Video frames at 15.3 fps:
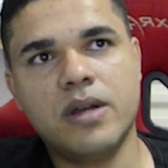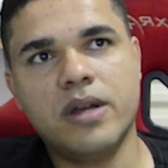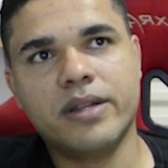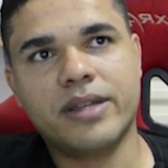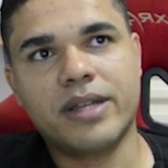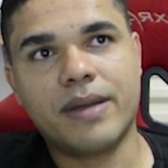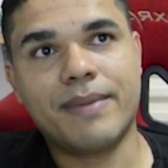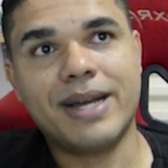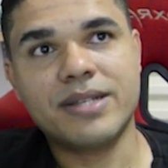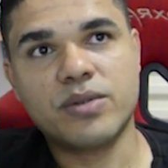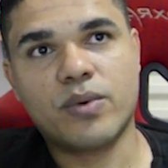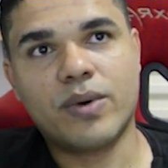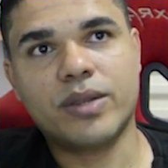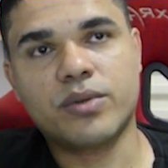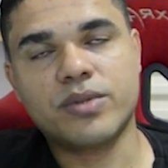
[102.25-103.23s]
tem mais
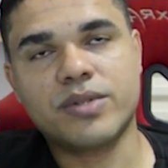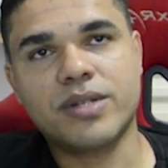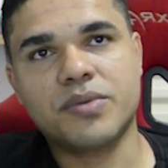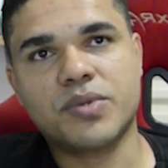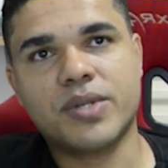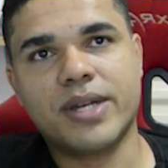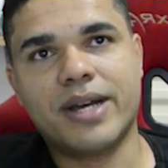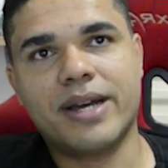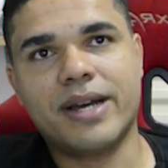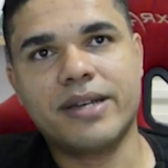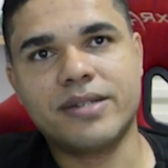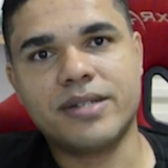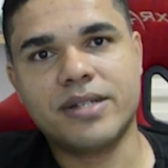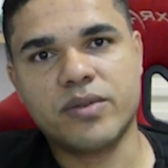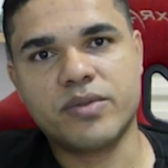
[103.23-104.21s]
400 reais
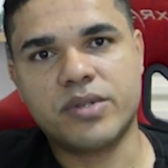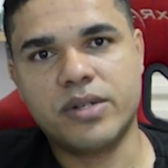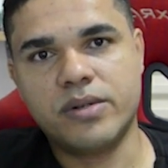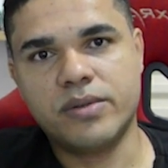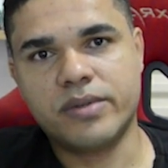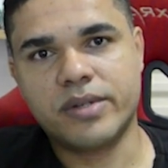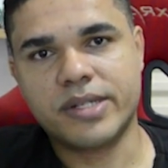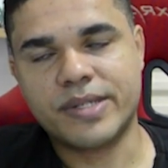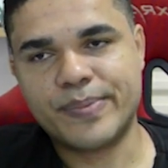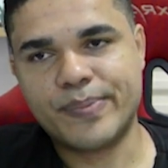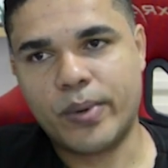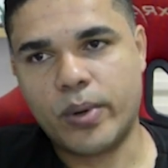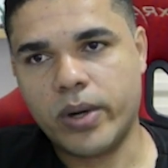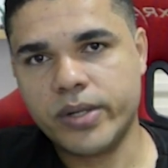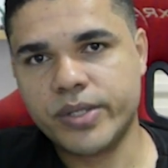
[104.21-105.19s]
de auxílio
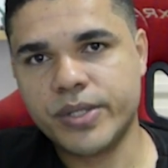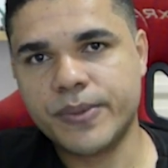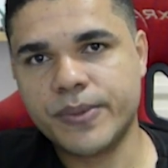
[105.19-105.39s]
transporte,